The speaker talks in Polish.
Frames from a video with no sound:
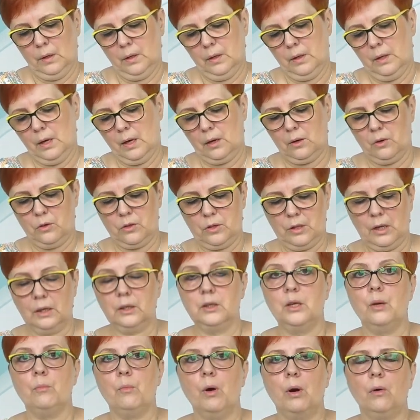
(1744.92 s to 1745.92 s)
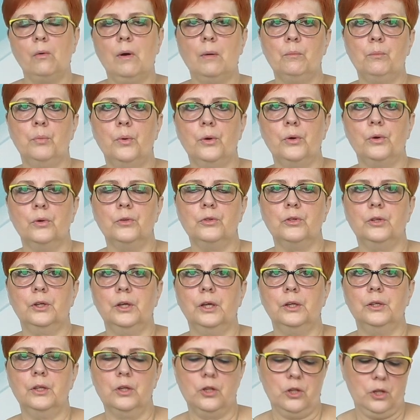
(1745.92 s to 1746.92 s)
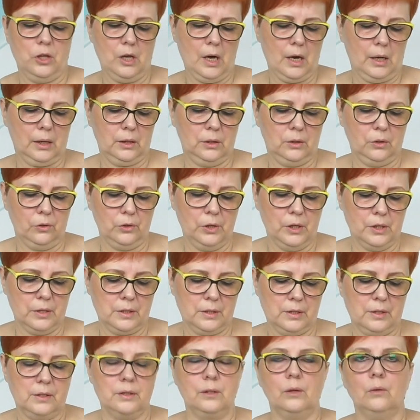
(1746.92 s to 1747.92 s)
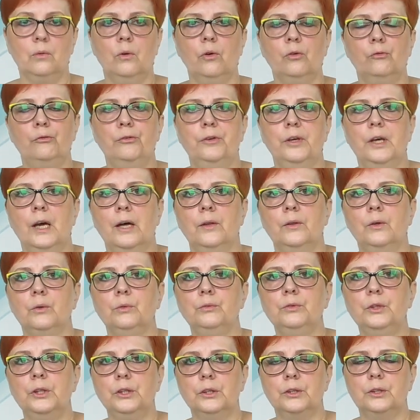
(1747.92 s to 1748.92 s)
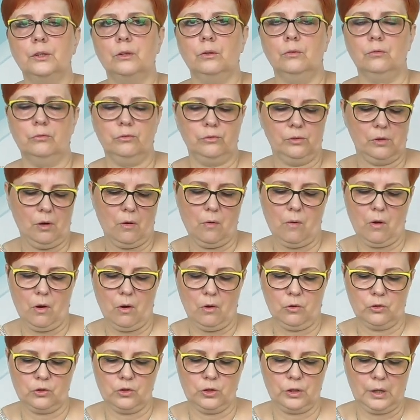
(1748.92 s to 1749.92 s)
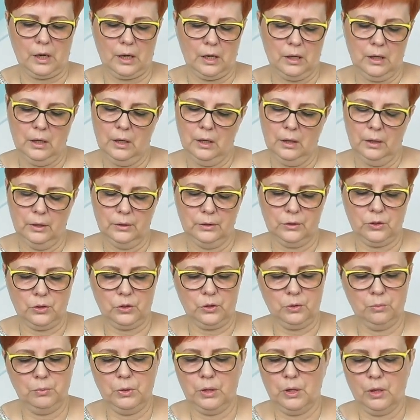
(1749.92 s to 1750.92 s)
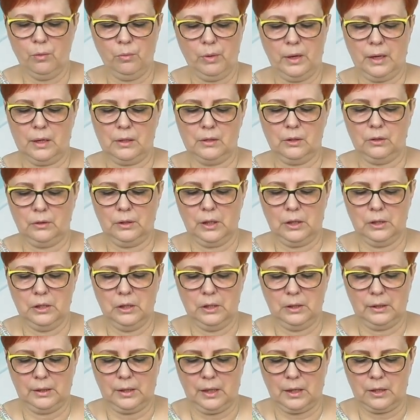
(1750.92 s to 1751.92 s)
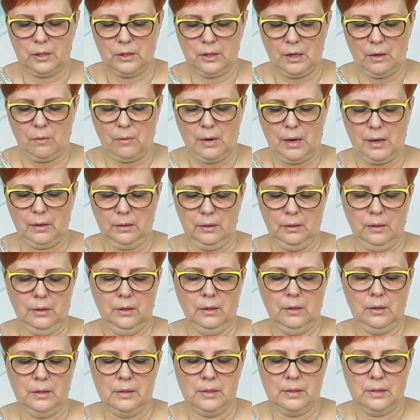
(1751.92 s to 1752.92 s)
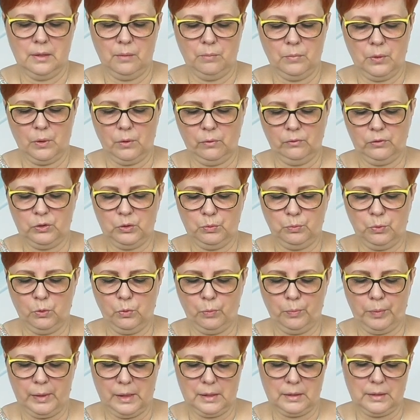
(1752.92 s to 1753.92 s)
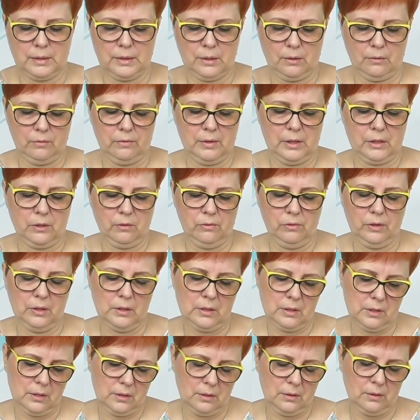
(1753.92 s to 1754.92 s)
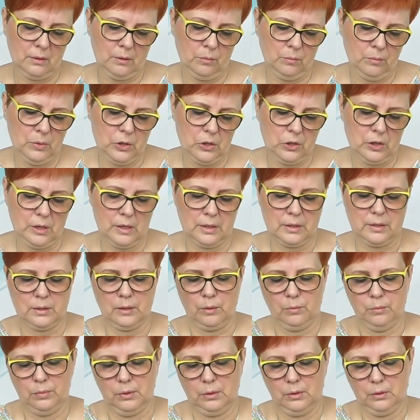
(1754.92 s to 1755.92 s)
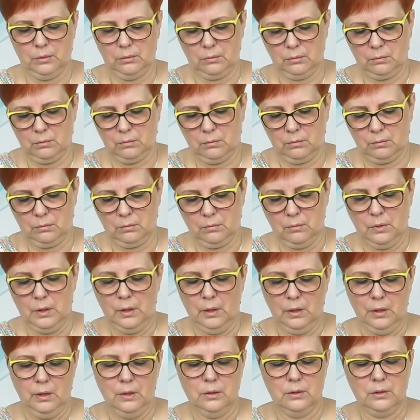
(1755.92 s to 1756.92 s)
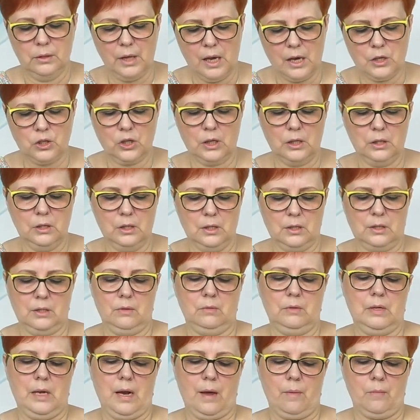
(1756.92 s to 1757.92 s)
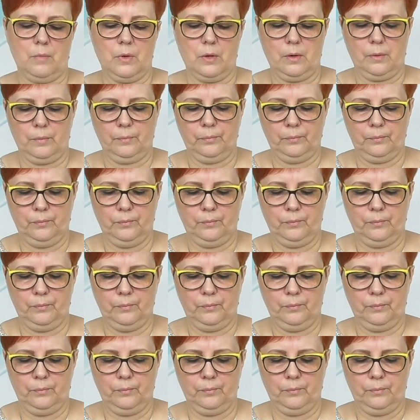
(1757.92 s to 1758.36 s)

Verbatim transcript: Jakoś tak nie mogłam pojąć kiedyś, jak to jest z tą owijaną nitką w koło oczka coś mi nie bardzo ta nitka chciała ze mną współpracować, więc no myślę sobie, te rzędy są dla mnie.